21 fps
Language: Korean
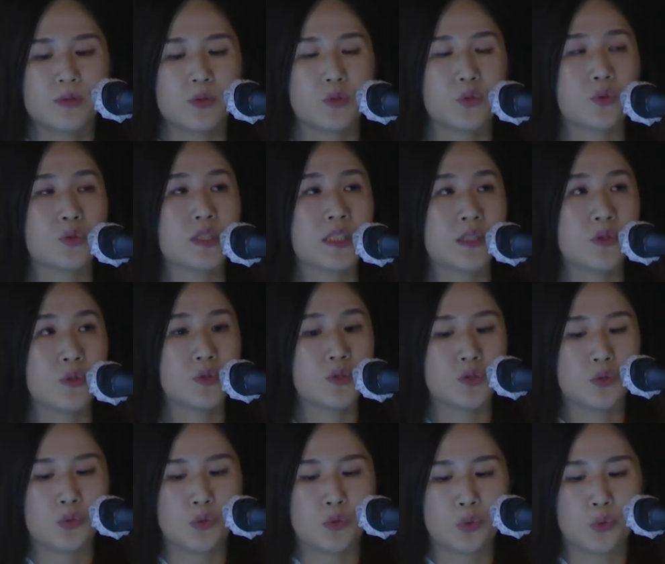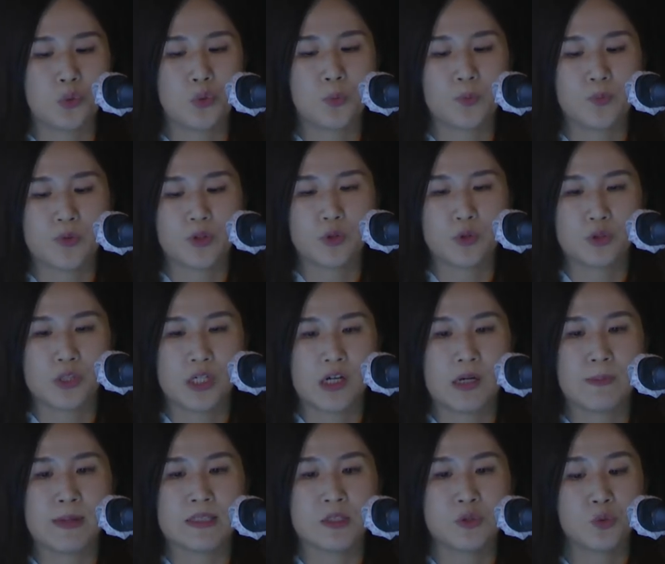또 지속적으로 조사
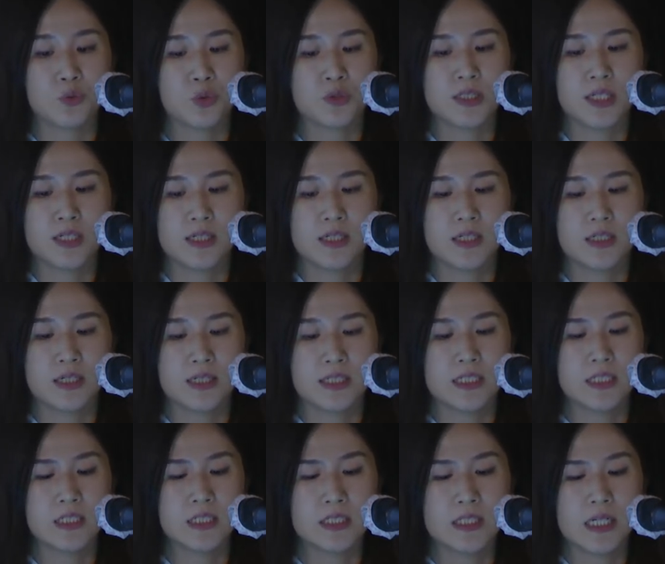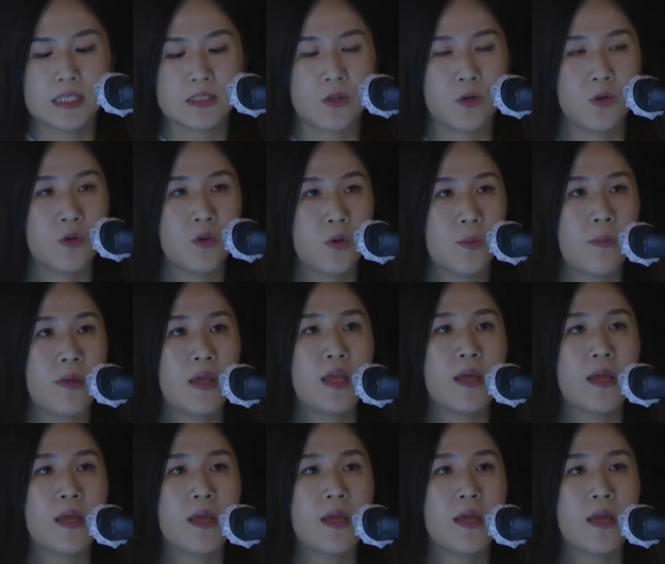만족도 체크를 실시해서